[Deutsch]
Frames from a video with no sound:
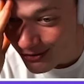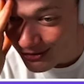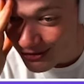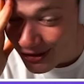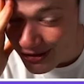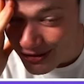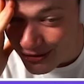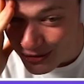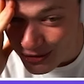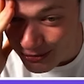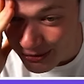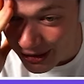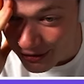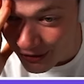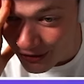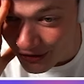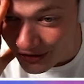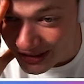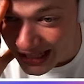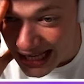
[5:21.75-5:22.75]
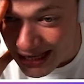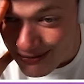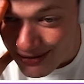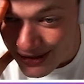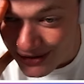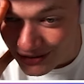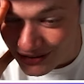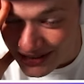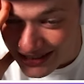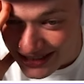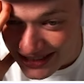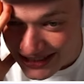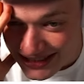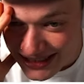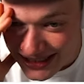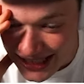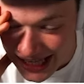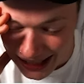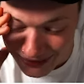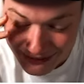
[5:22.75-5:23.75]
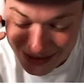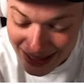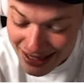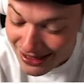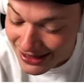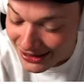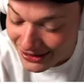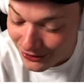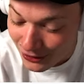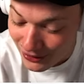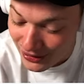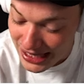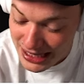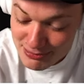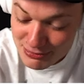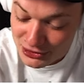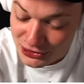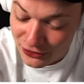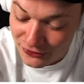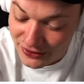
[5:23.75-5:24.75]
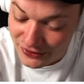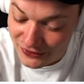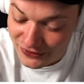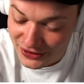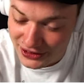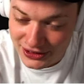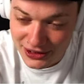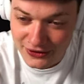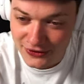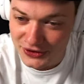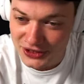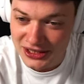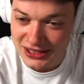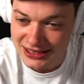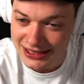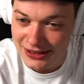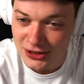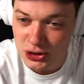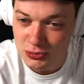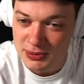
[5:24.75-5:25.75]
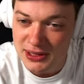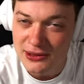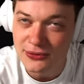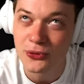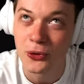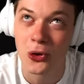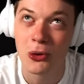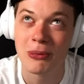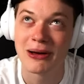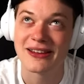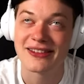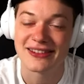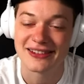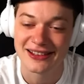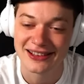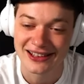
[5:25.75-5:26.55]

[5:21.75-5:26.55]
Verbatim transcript: gucken denn YouTube dann auch noch Gaming-Content? Aber ja, Animal Crossing ist wahrscheinlich das Spiel für Omas,